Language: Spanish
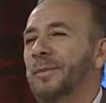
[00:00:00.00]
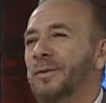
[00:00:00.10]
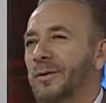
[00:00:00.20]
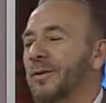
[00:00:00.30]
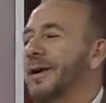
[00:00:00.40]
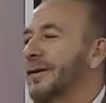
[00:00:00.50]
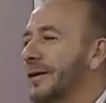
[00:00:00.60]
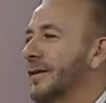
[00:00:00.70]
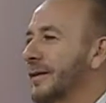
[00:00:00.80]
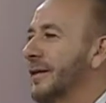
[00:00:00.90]
pues yo creo que
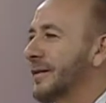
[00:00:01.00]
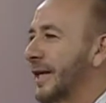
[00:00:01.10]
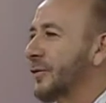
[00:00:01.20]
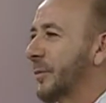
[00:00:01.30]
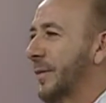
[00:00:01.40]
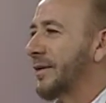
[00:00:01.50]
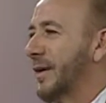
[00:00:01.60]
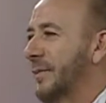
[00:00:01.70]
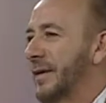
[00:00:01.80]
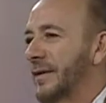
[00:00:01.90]
es, es, es eso
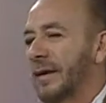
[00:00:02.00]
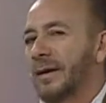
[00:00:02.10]
precisamente.